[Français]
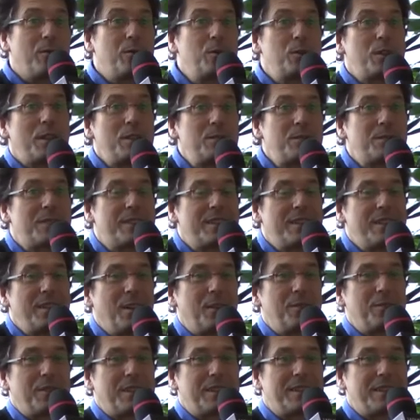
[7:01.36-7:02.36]
vous annoncez
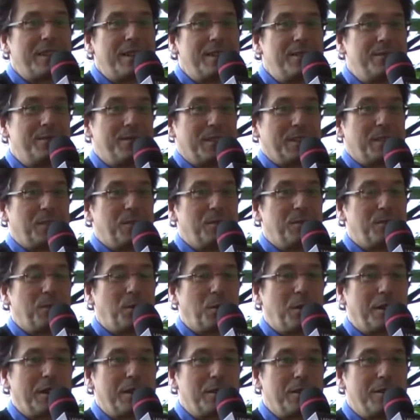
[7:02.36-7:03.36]
en façade
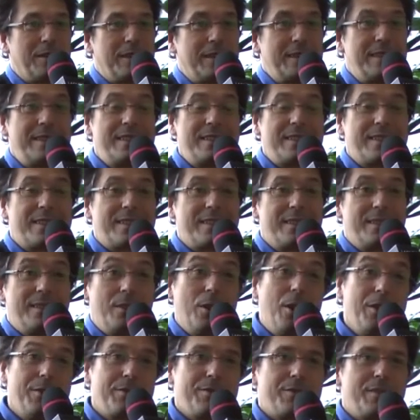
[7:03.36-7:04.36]
29,90€.
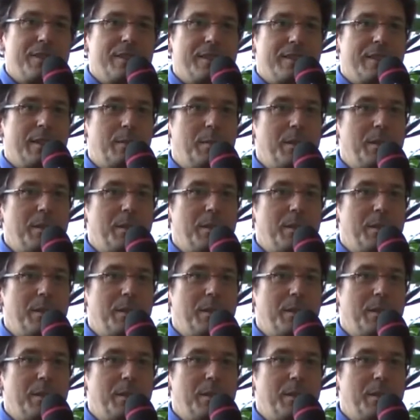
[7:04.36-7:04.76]
9, c'est